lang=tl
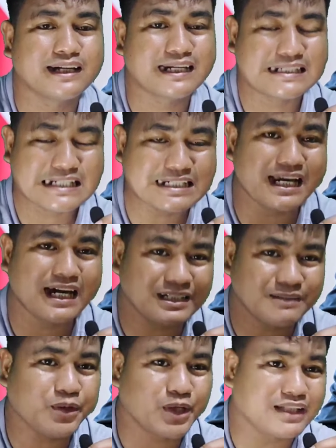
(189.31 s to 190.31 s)
Kasi sa
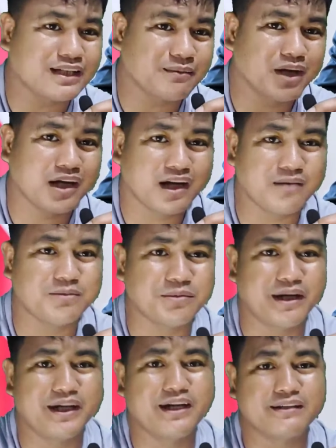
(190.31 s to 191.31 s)
lahat po nating mga
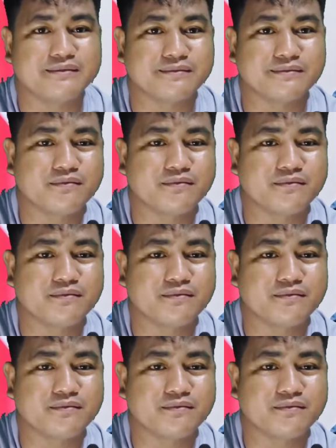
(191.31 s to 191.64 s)
kababayan,